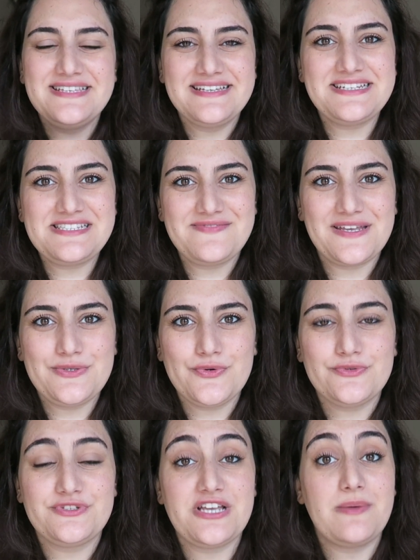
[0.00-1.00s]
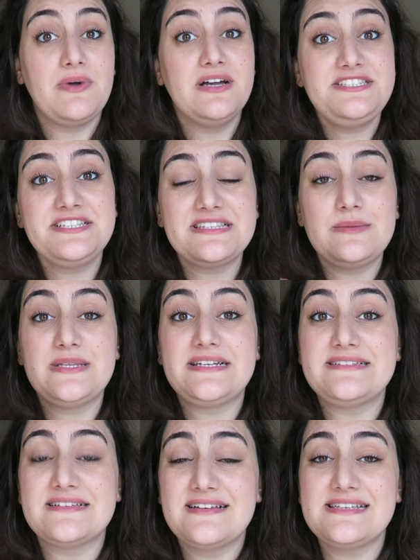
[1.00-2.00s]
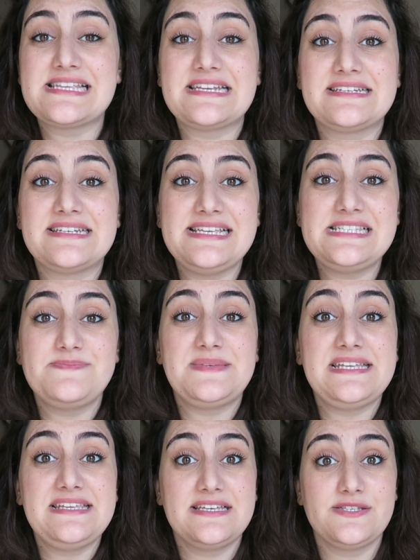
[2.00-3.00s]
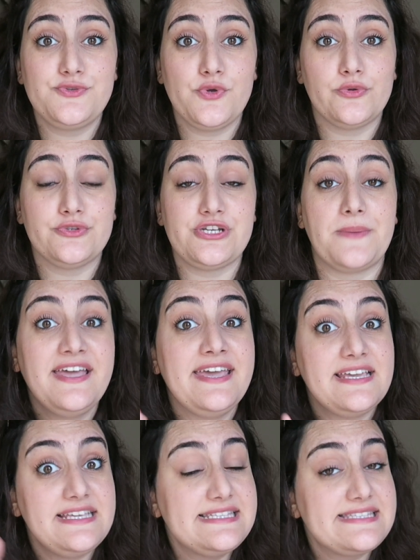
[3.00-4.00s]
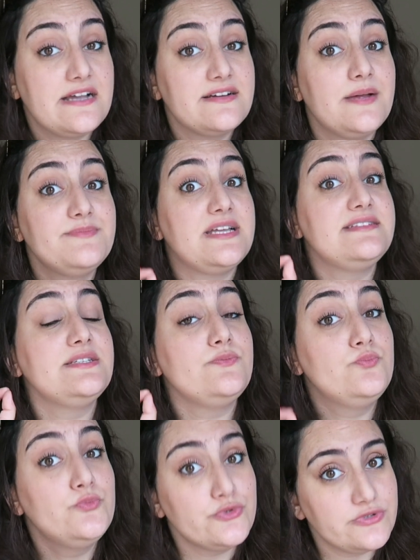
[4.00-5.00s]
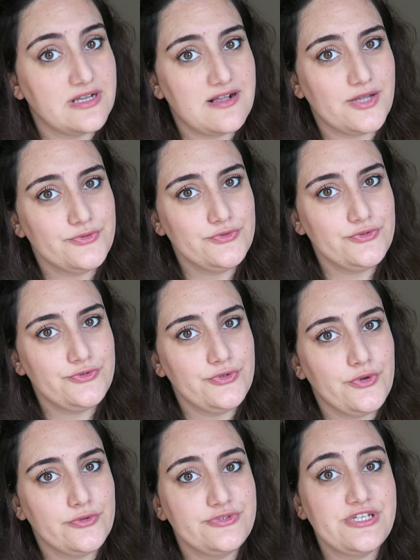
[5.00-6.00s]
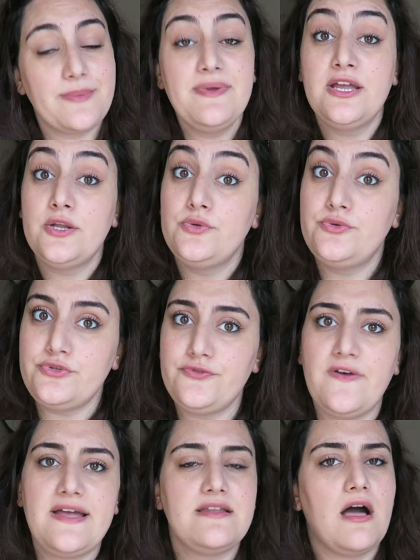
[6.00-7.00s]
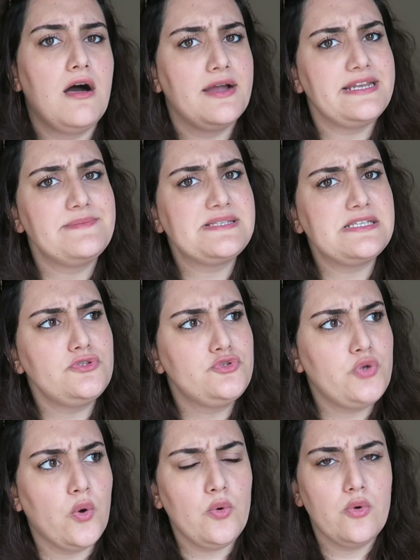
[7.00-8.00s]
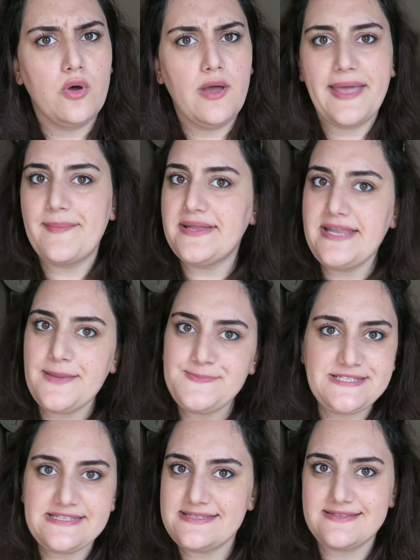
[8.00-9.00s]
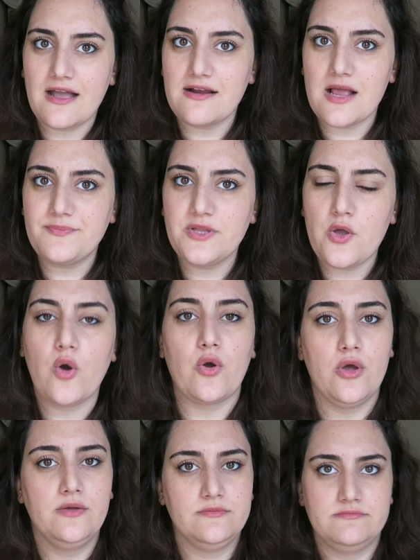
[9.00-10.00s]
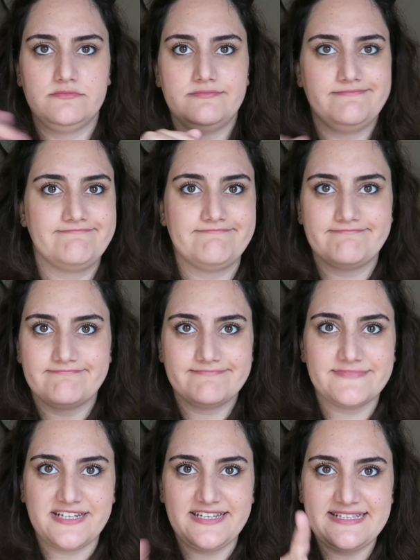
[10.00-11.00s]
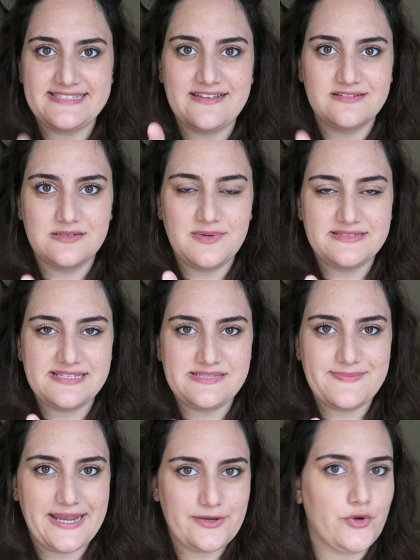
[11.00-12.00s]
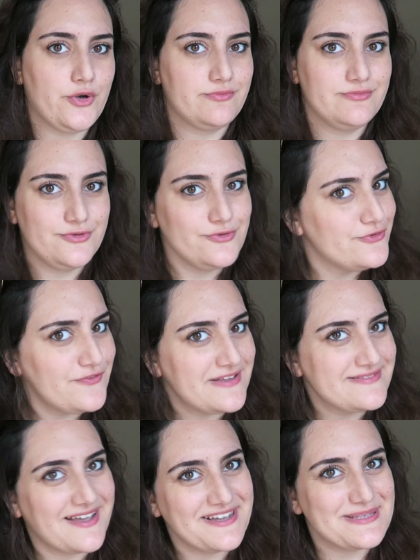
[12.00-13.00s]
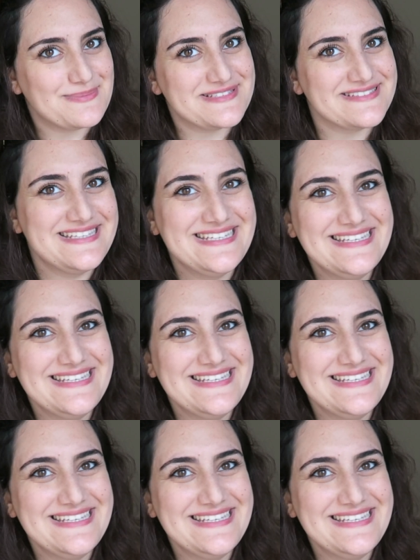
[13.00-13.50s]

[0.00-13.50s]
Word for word: yanıt veriyor olacağım. Açıklamalarda kazananın ismini yazıyor olacağım. Instagram'dan da mutlaka duyuruyor olacağım. Lütfen ailemizin çoğu hemen hepsi Instagram'da yok. Instagram adresimi ekliyorum. Lütfen takip edin.